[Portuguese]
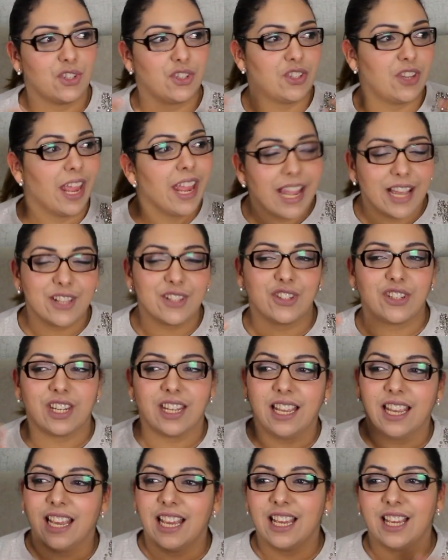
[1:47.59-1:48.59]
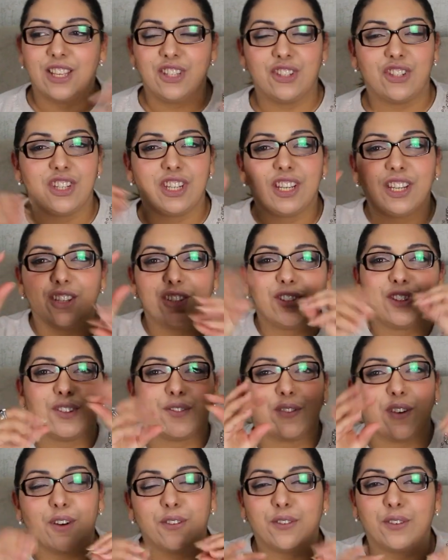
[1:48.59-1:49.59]
cheia de, de, de
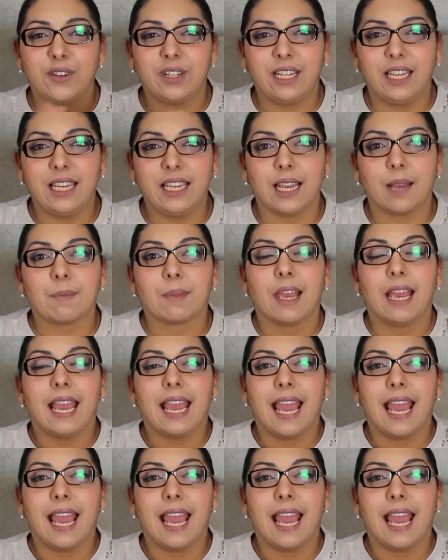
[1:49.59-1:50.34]
fofurinha,